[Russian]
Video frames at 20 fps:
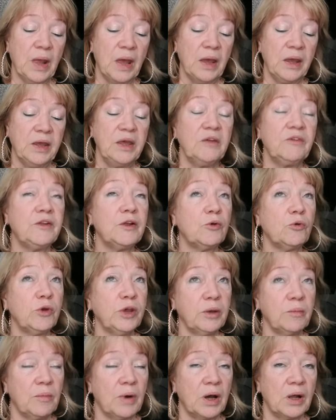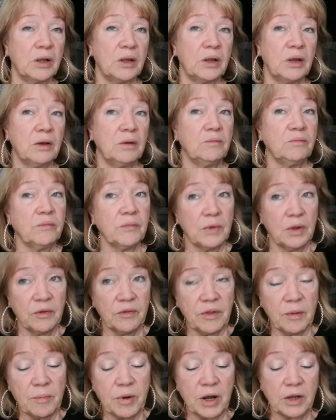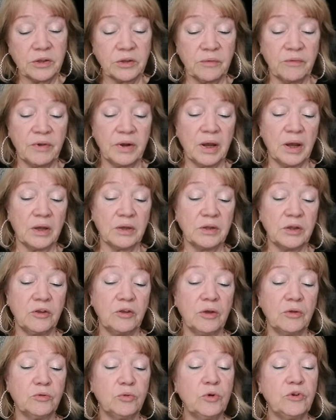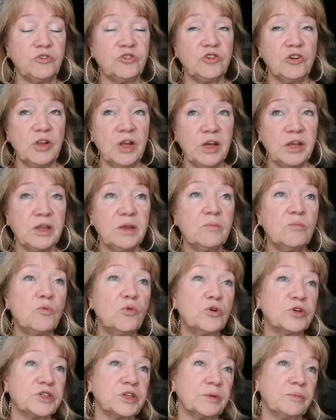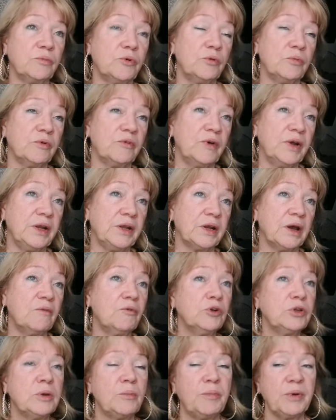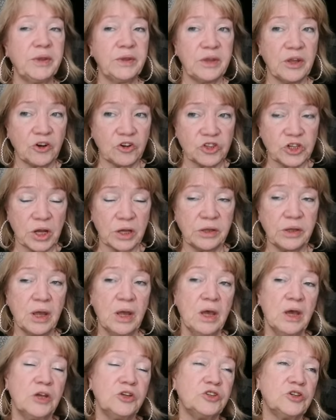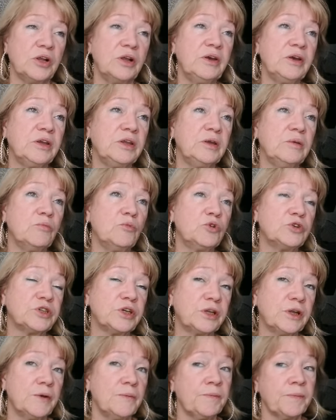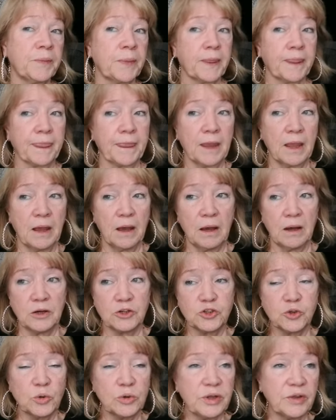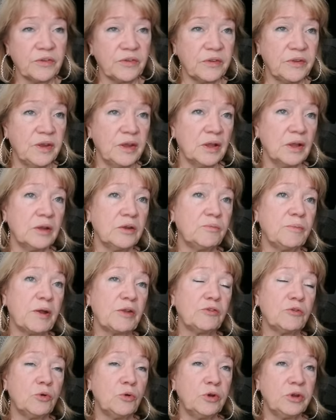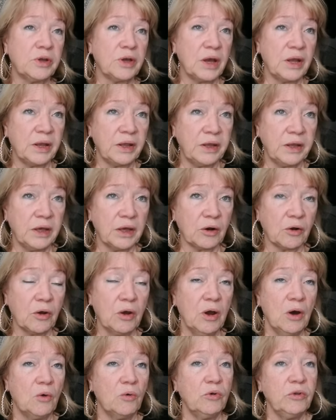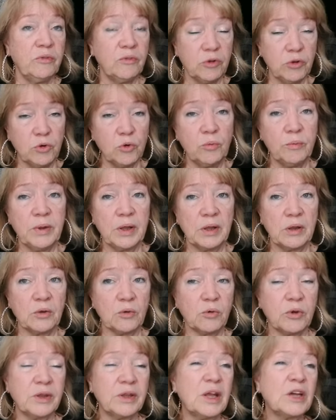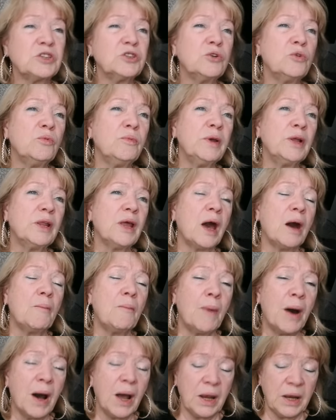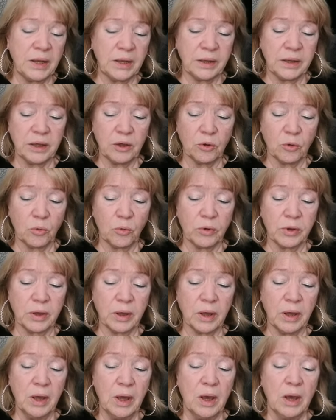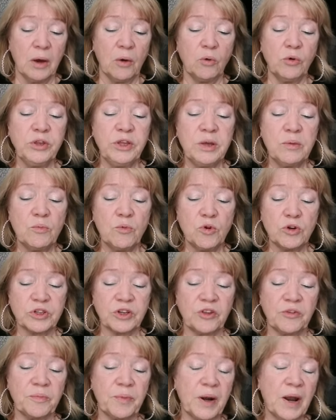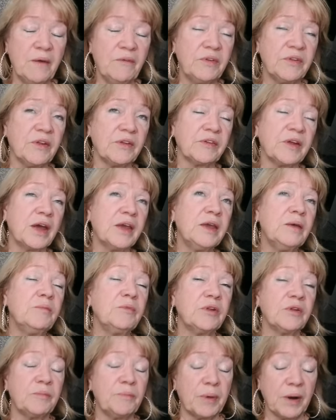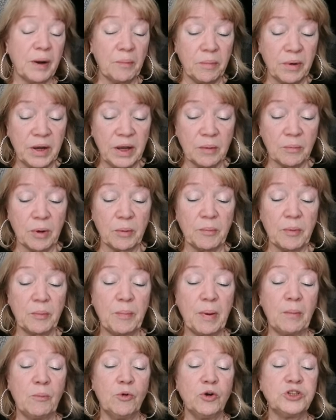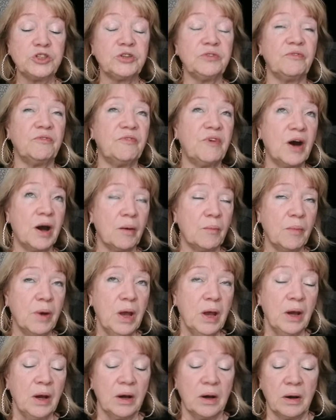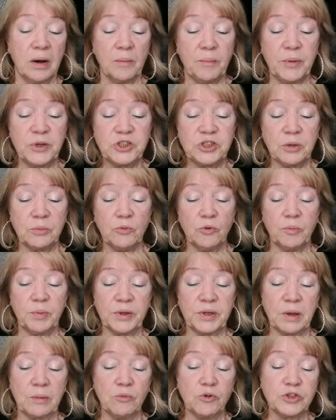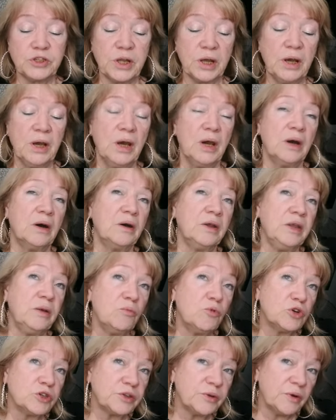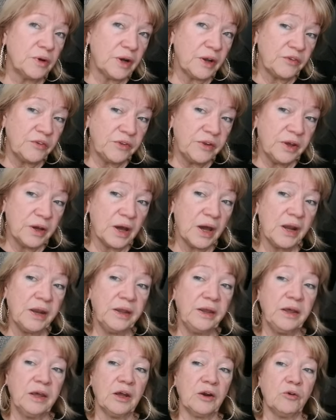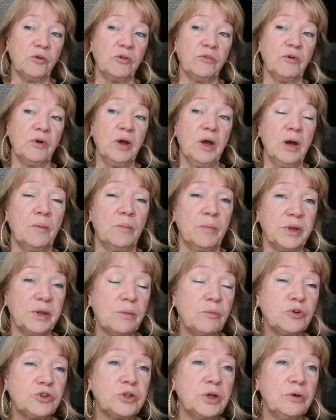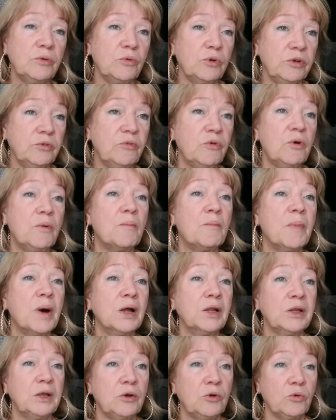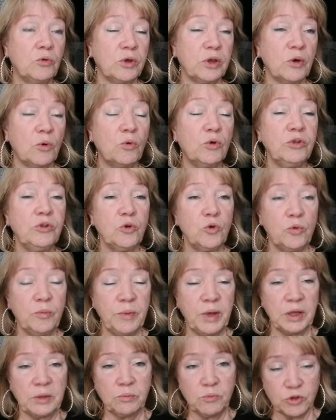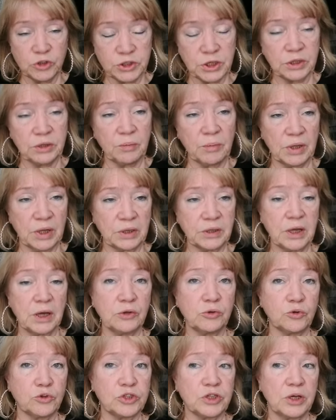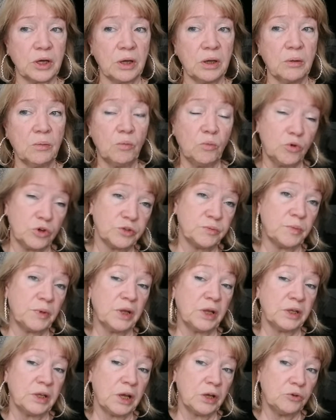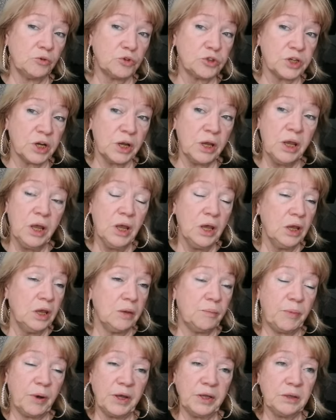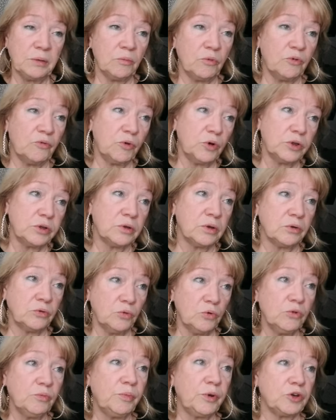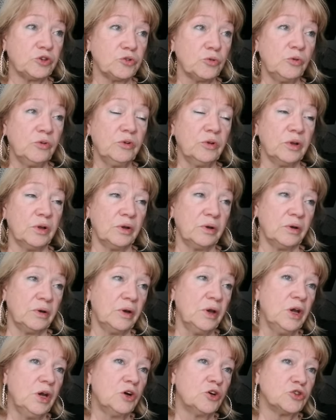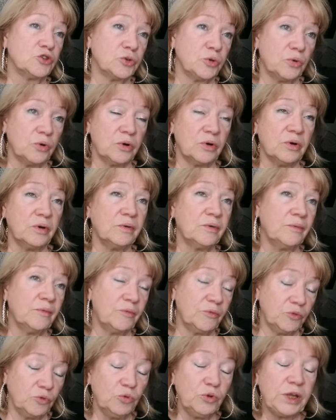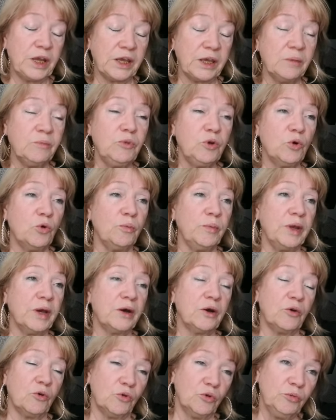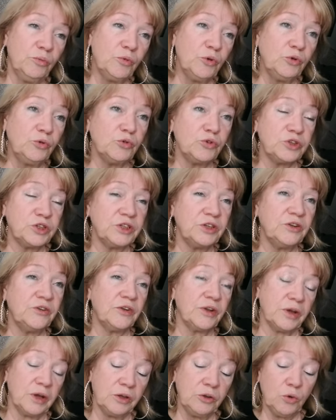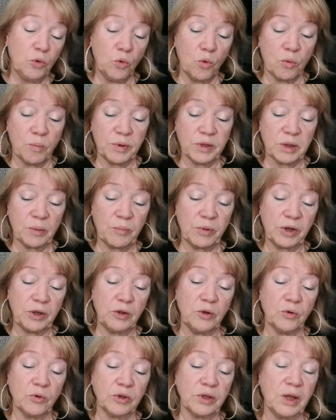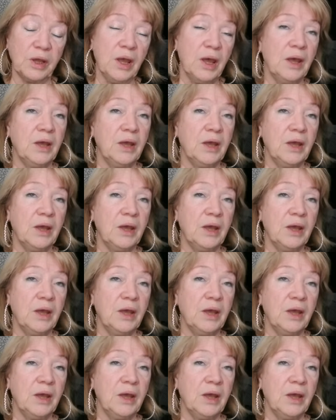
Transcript: Если руки малые – с обратным вариантом. То есть человек не может, будем говорить, кого-то поддержать, человек не может Э, что-то сделать, построить карьеру. У него не умелые руки, даже не умелые, а маленькие руки. Он не может справиться с какими-то проблемами, помочь вам. Э, почему? Потому что не может расти карьера у него, потому что у него малые руки, он не умеет. Может, это молодая душа, может, молодая душа, и поэтому вот, э, ну, он пришел, что, ну, таким неумехой. Он будет учиться, это опыт определенный.